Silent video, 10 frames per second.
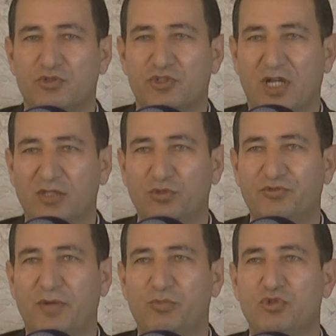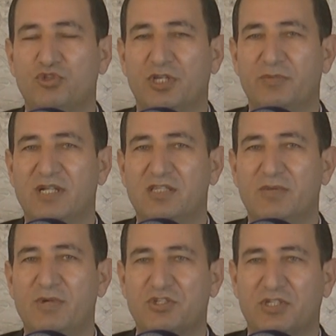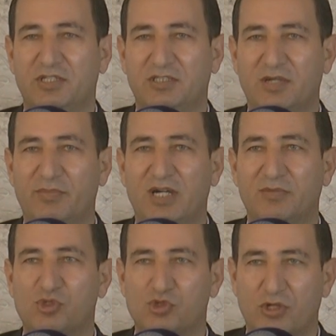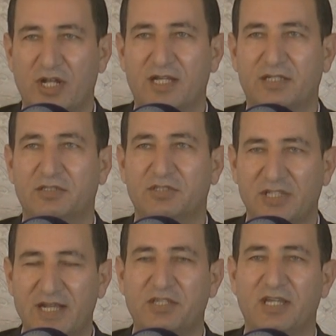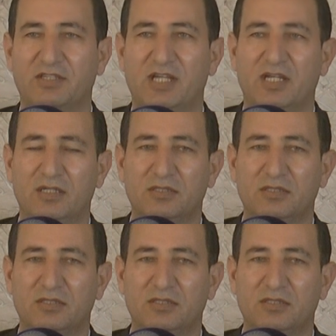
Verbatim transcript: Şanlıurfa Büyükşehir Belediye Başkanlığı'na bağımsız olarak girerken de